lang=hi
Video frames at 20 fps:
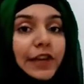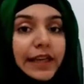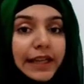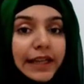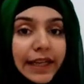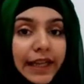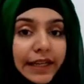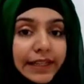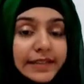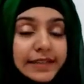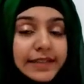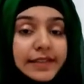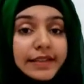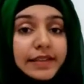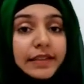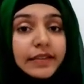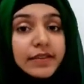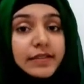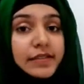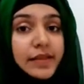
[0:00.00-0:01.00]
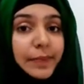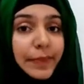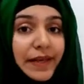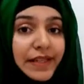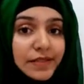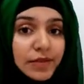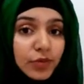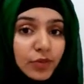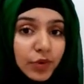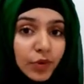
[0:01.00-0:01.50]
फील्ड लाइंस इसके अंदर से
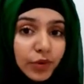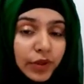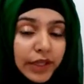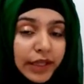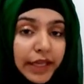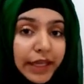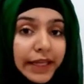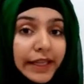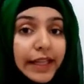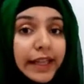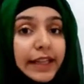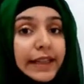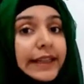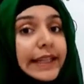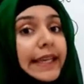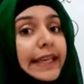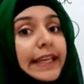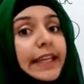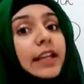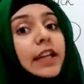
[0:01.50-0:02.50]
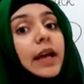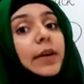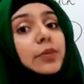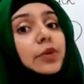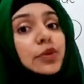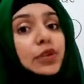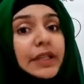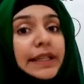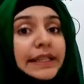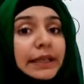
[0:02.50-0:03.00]
पास आउट हो रही हैं लेकिन
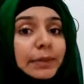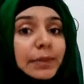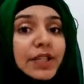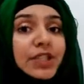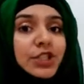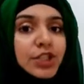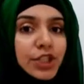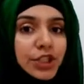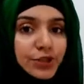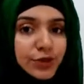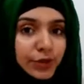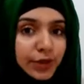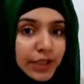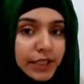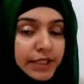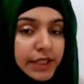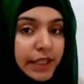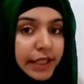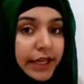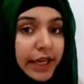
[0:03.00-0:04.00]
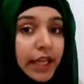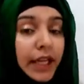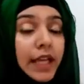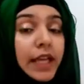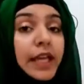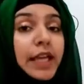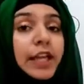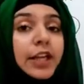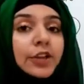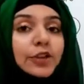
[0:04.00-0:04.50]
अब उनका नंबर चेंज होता जा रहा है
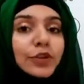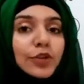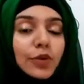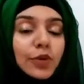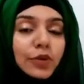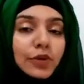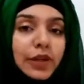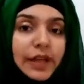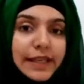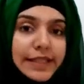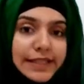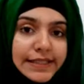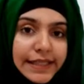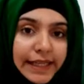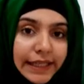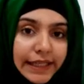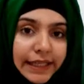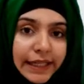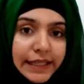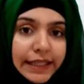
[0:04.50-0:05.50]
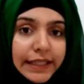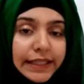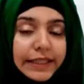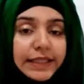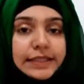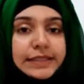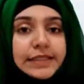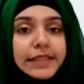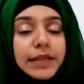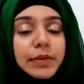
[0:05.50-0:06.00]
तो इस एरिया के
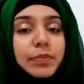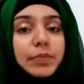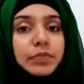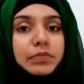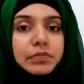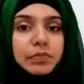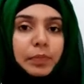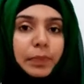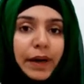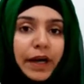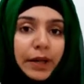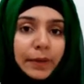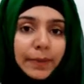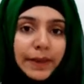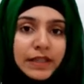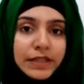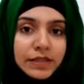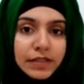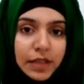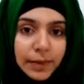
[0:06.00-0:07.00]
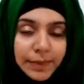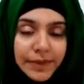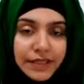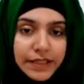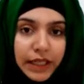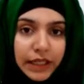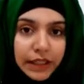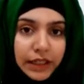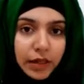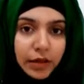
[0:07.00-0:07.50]
अंदर से बार बार कभी
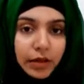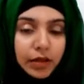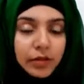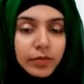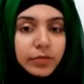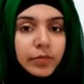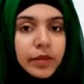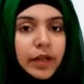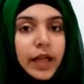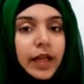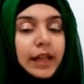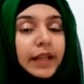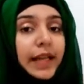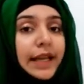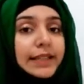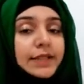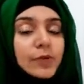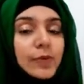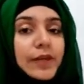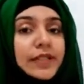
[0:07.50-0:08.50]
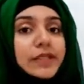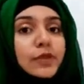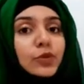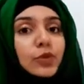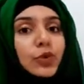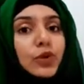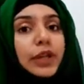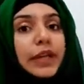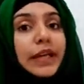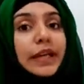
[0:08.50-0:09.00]
ज़्यादा लाइन्स पास
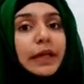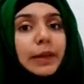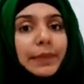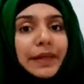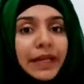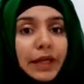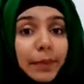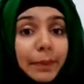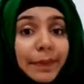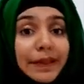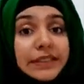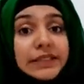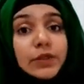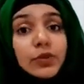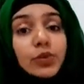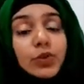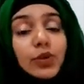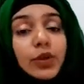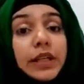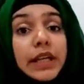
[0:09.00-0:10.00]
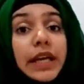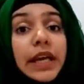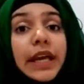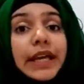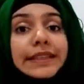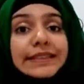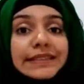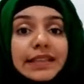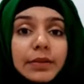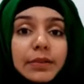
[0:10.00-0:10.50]
आउट हो रही हैं कभी कम पास आउट हो रही
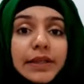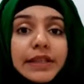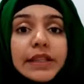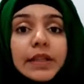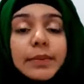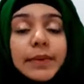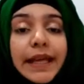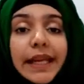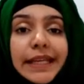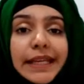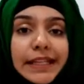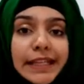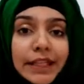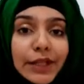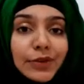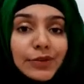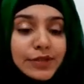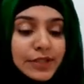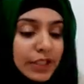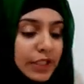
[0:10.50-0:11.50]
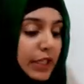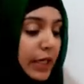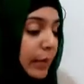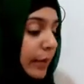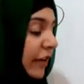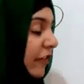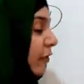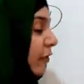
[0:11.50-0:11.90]
हैं इसका मतलब है इंड्यूस्ड ई